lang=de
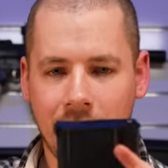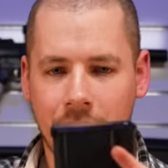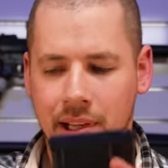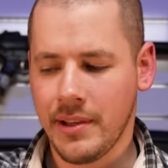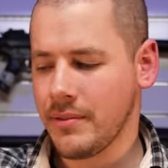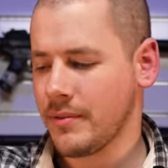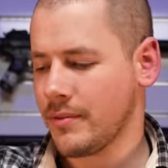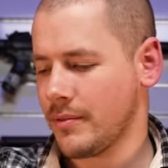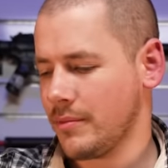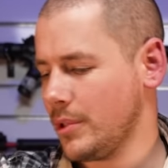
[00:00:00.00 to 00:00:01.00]
dabei
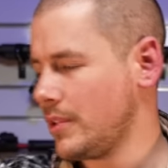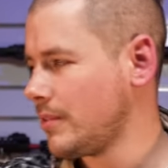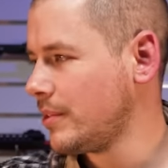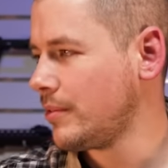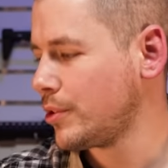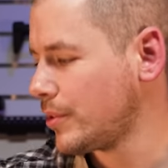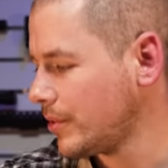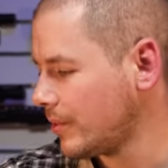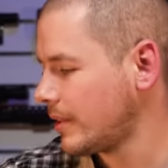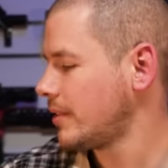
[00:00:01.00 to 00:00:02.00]
mit wie viel
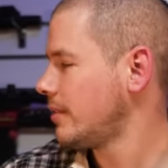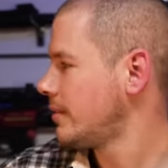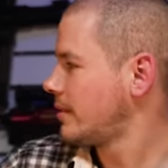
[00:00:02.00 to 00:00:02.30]
Schuss? Warte.